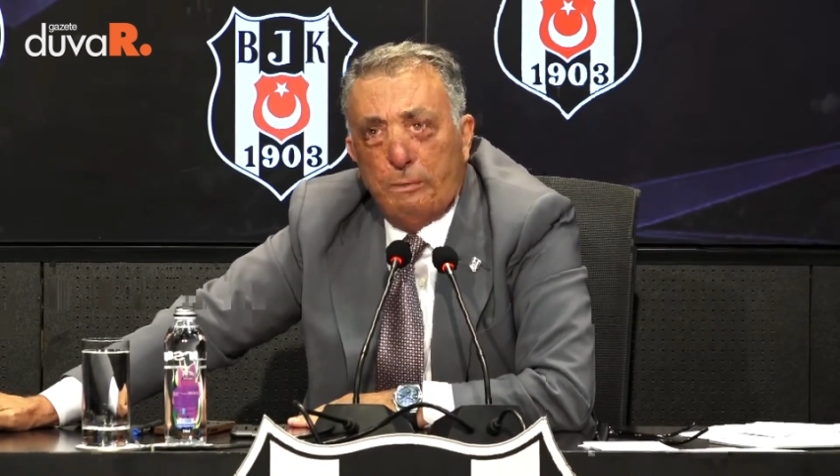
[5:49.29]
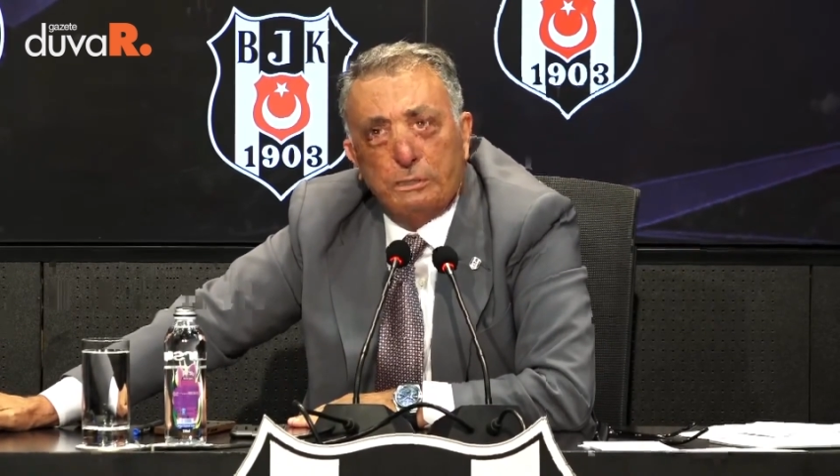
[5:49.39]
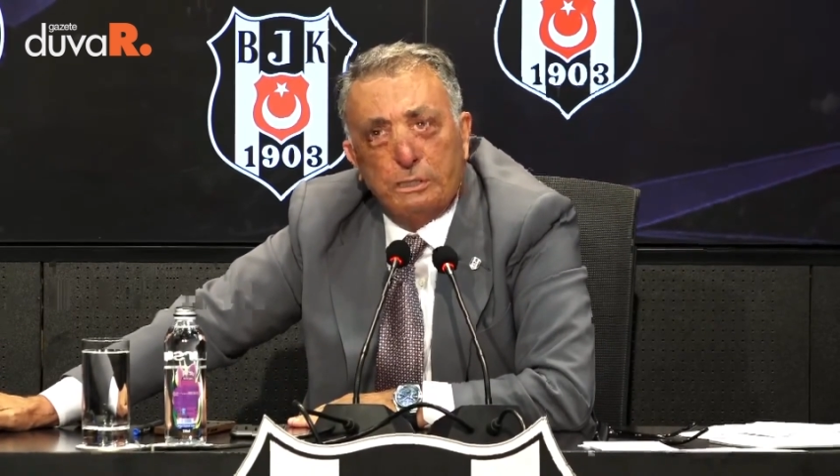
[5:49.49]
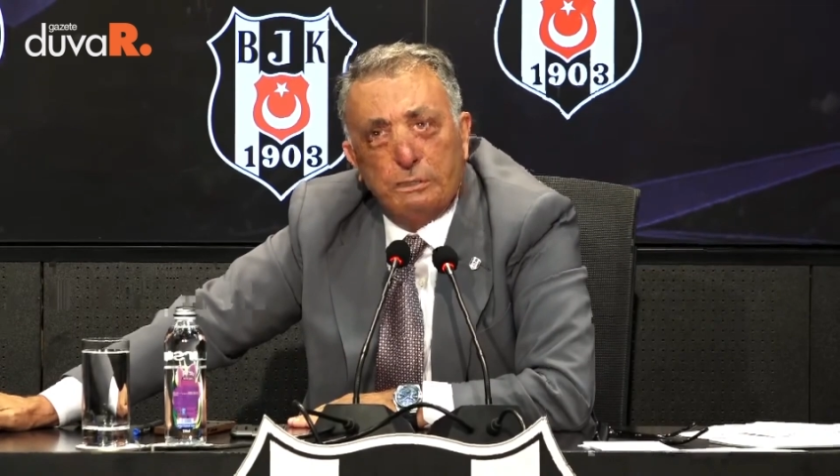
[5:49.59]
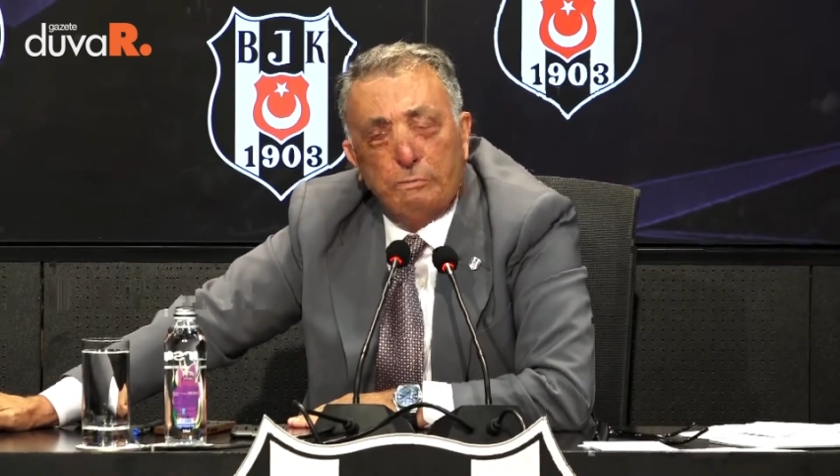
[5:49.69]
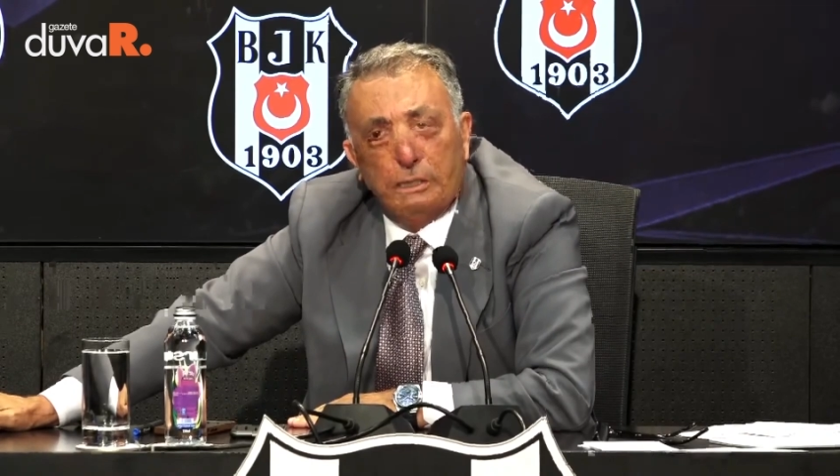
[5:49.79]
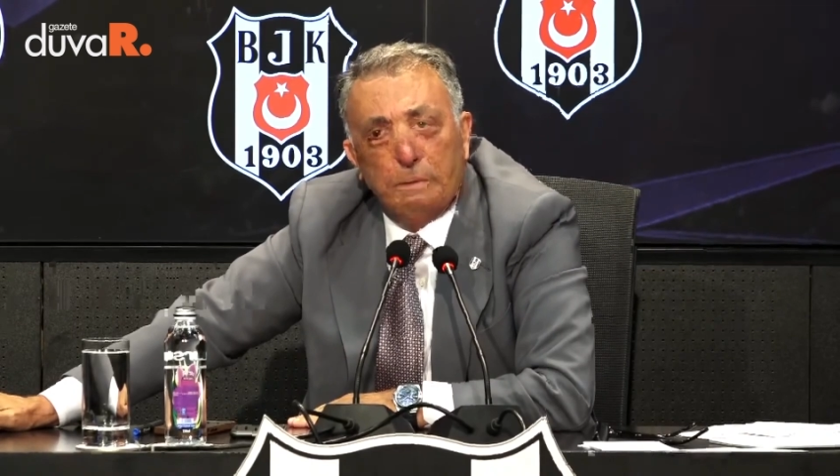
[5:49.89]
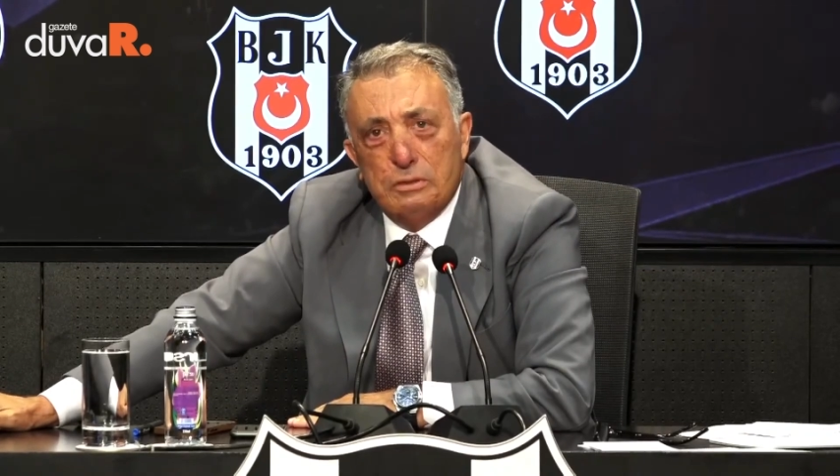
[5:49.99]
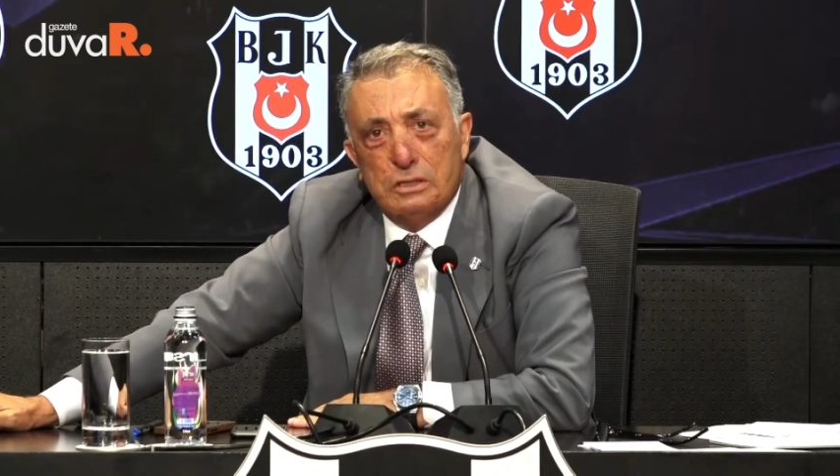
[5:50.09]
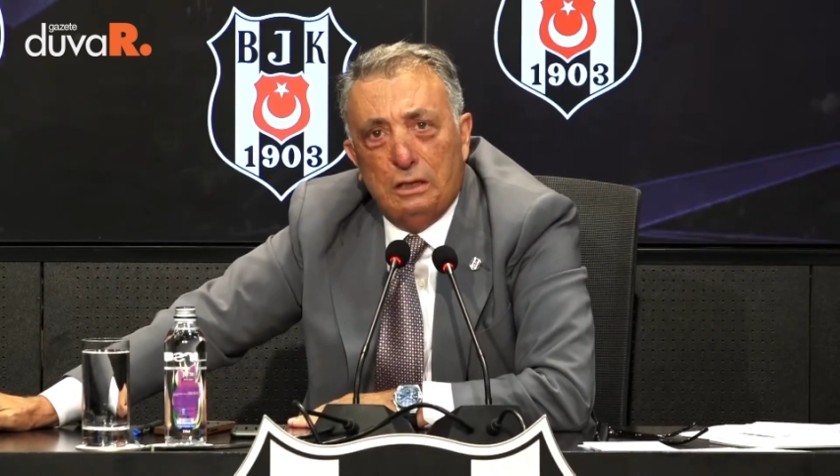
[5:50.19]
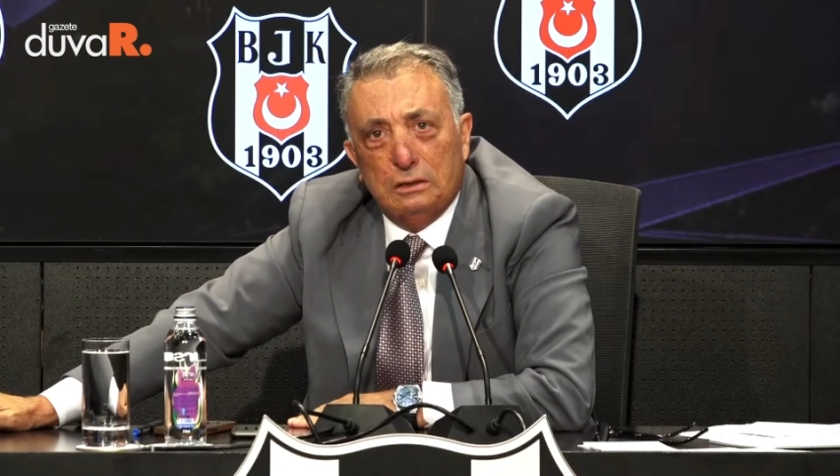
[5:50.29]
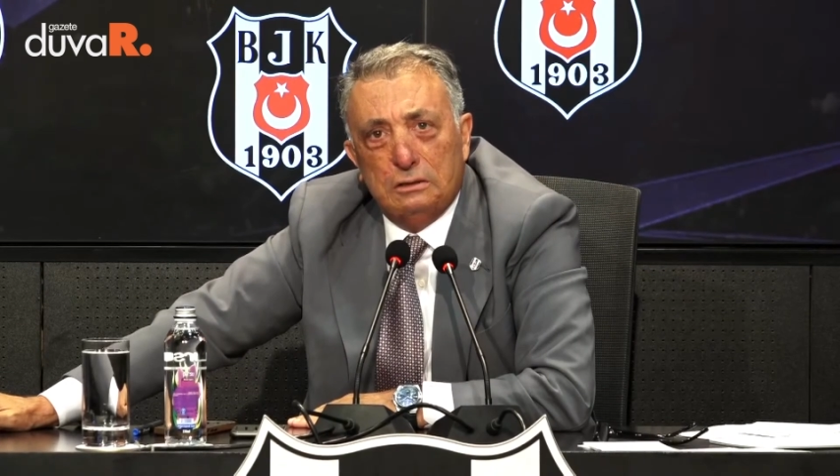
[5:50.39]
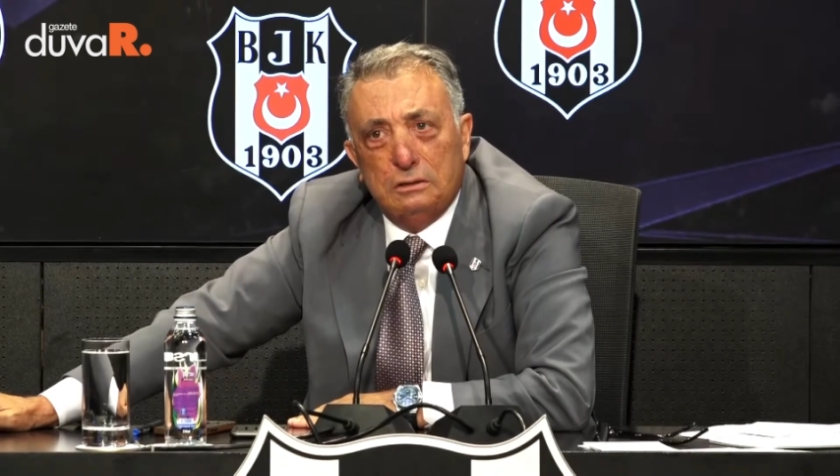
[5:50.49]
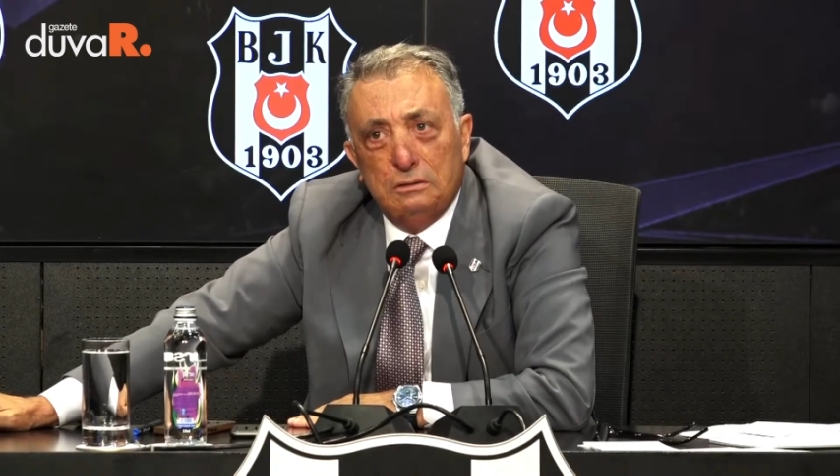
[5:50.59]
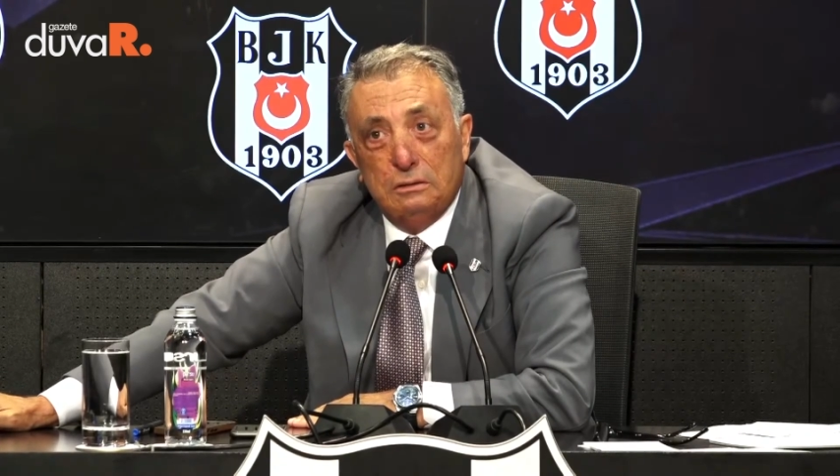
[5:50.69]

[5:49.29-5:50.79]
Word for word: başkası verdi, biz aldık.